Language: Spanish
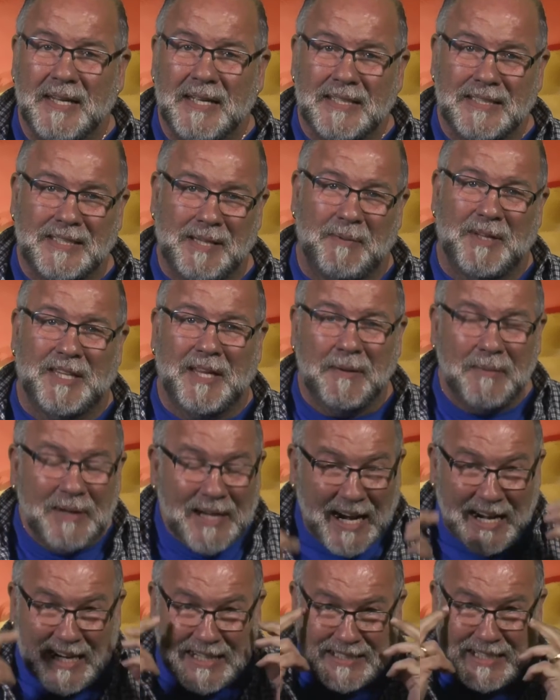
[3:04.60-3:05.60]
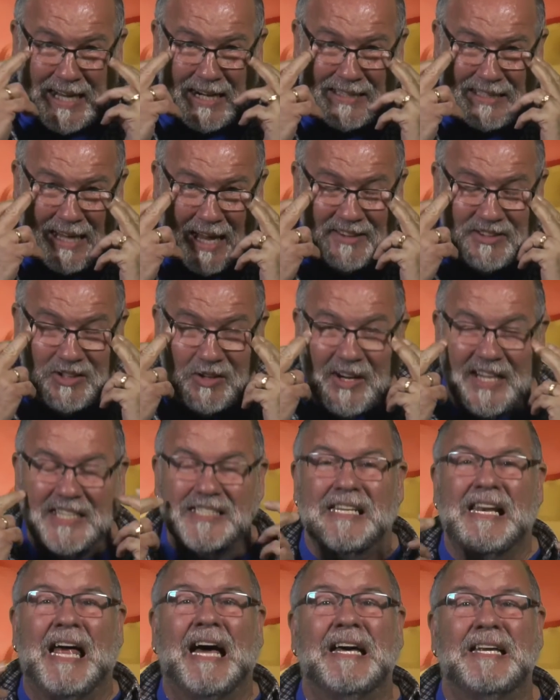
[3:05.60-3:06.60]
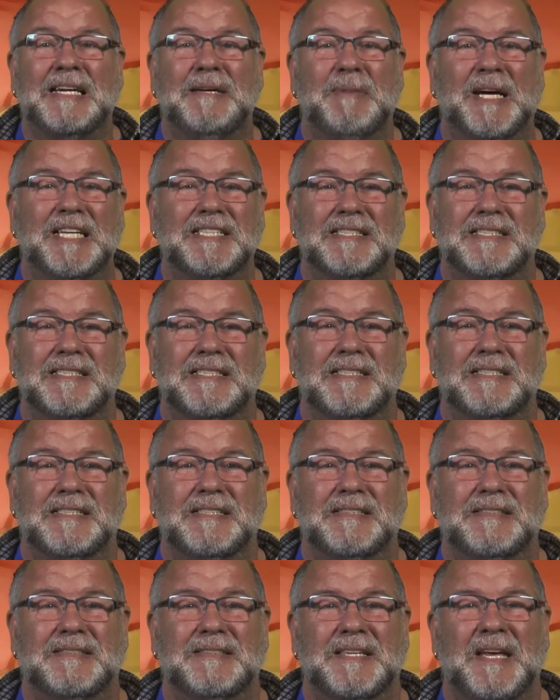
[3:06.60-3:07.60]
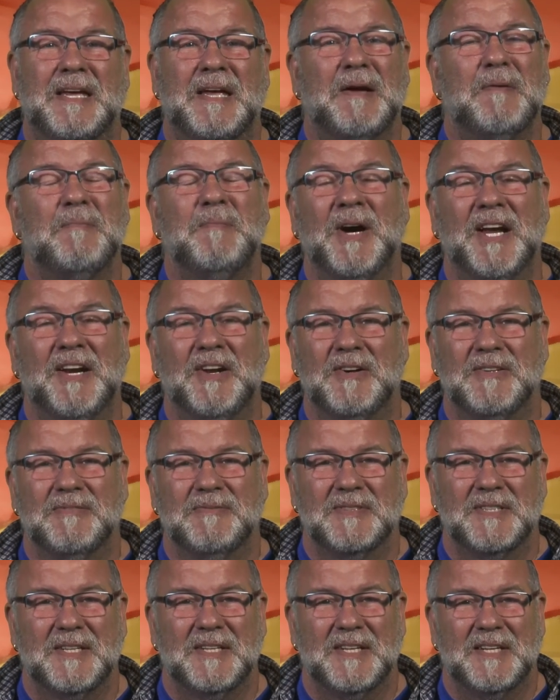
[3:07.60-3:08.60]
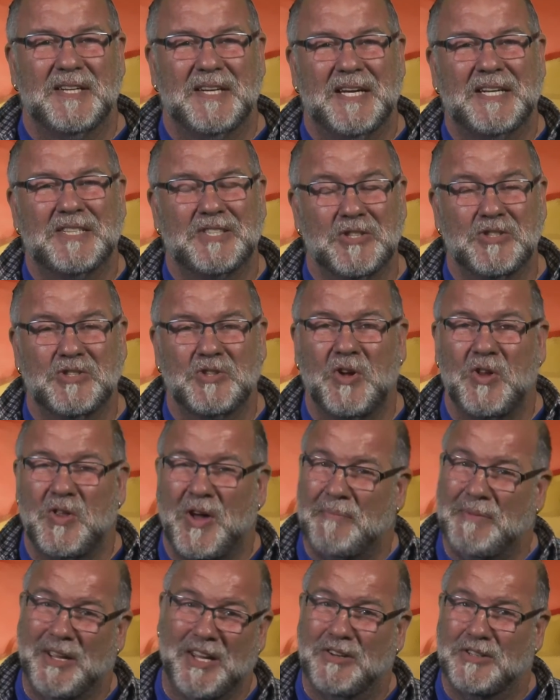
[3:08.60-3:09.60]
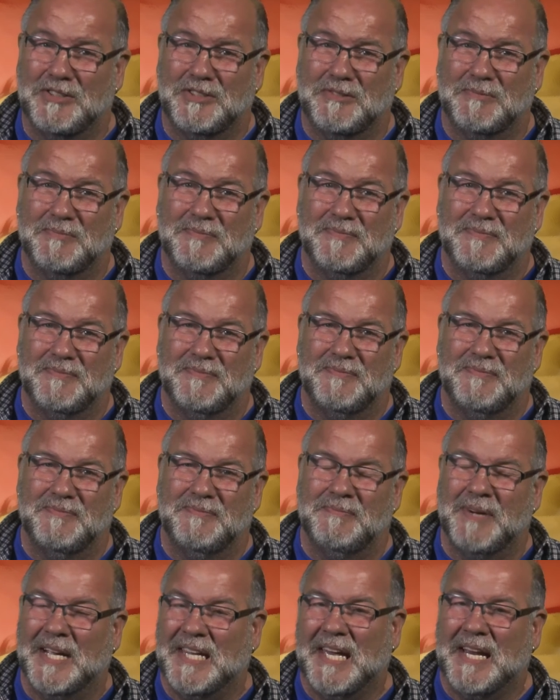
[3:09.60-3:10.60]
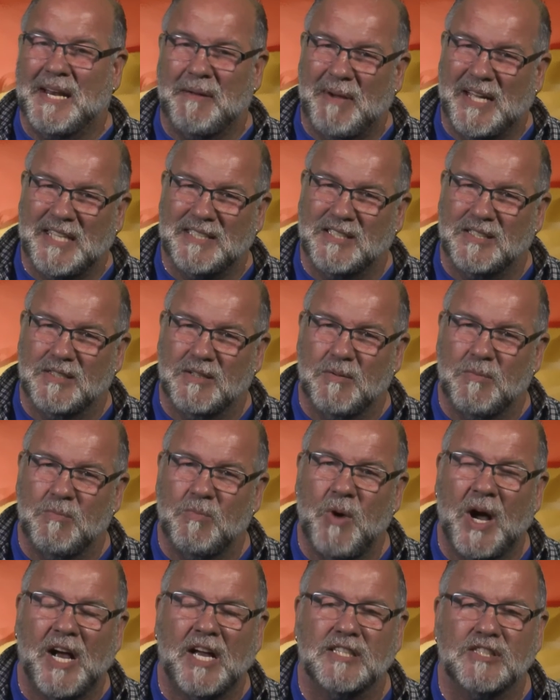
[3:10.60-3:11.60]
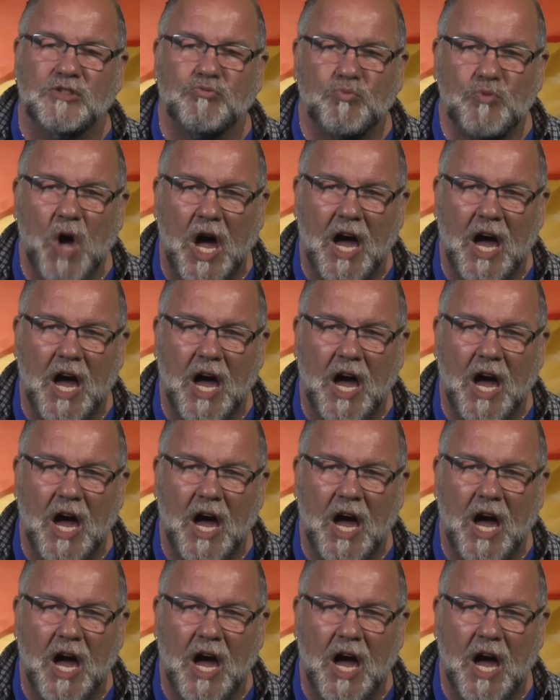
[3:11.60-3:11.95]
Se me terminarán saltando las lágrimas. Bueno, eso es todo amigos. Mañana más. Muacas.